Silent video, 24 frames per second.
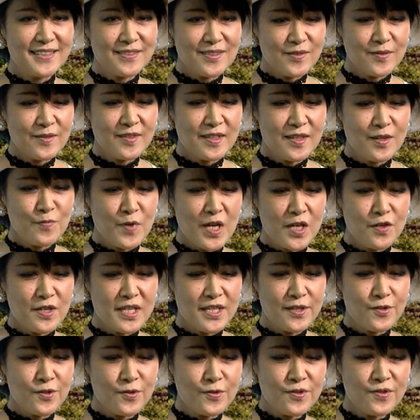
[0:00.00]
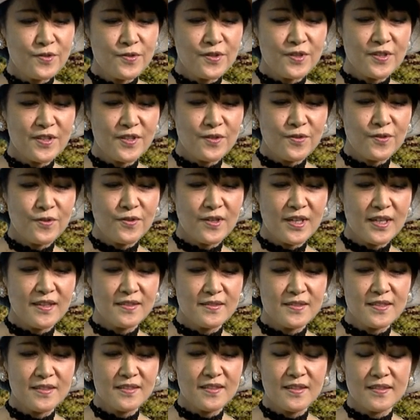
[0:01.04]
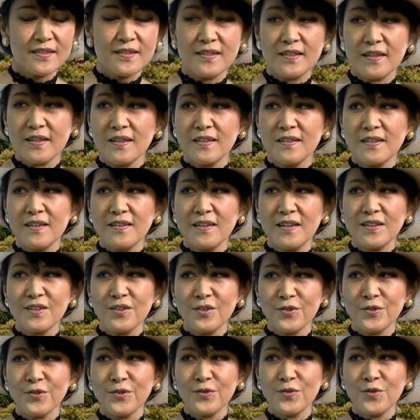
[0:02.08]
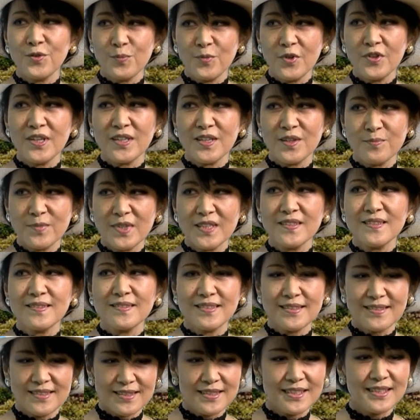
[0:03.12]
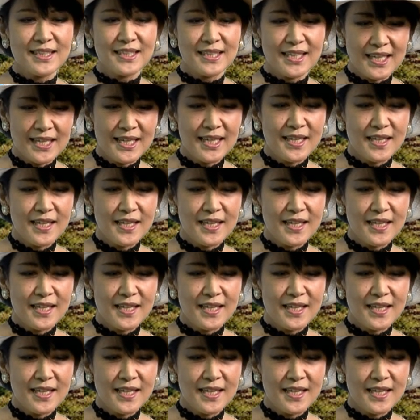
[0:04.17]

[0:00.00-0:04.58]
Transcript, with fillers: うん、ハワイの空気を感じていただけたらというのもありますし、うん、やっ